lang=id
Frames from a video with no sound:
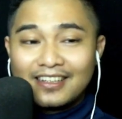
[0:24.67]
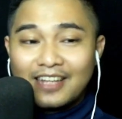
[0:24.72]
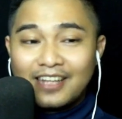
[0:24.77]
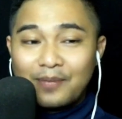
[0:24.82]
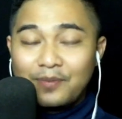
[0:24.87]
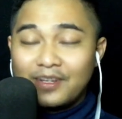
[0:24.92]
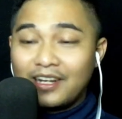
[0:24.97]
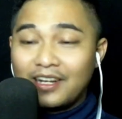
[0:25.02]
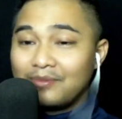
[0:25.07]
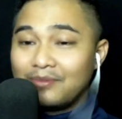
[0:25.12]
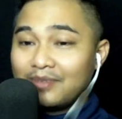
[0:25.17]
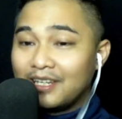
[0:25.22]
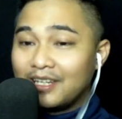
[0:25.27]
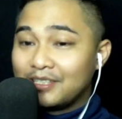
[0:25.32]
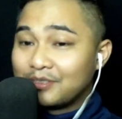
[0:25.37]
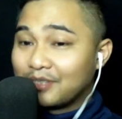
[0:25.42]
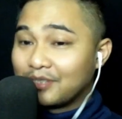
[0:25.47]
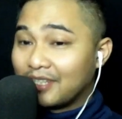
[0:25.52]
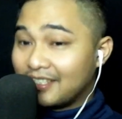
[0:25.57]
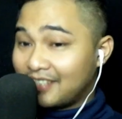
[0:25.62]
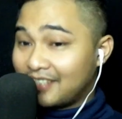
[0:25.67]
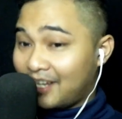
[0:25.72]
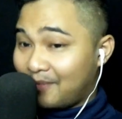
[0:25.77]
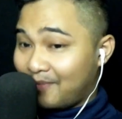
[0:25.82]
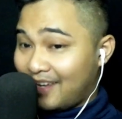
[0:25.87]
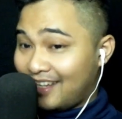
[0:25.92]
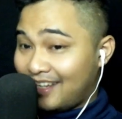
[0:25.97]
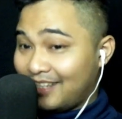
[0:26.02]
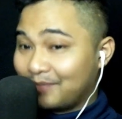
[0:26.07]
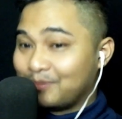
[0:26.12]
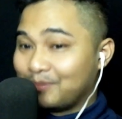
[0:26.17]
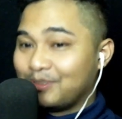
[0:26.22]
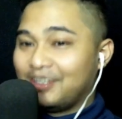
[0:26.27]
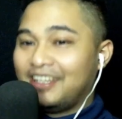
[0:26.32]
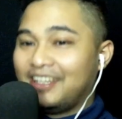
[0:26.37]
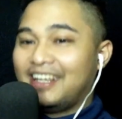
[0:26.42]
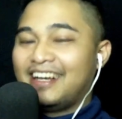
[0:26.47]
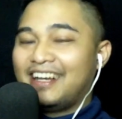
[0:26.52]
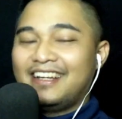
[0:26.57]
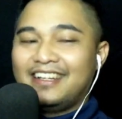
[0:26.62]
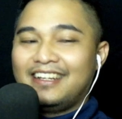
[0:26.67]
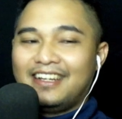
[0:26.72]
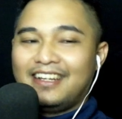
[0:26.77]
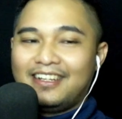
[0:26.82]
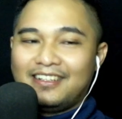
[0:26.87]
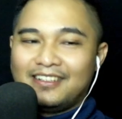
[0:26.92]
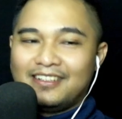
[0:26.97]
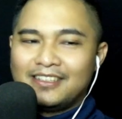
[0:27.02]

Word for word: tapi Nabila juga sama lembutnya dan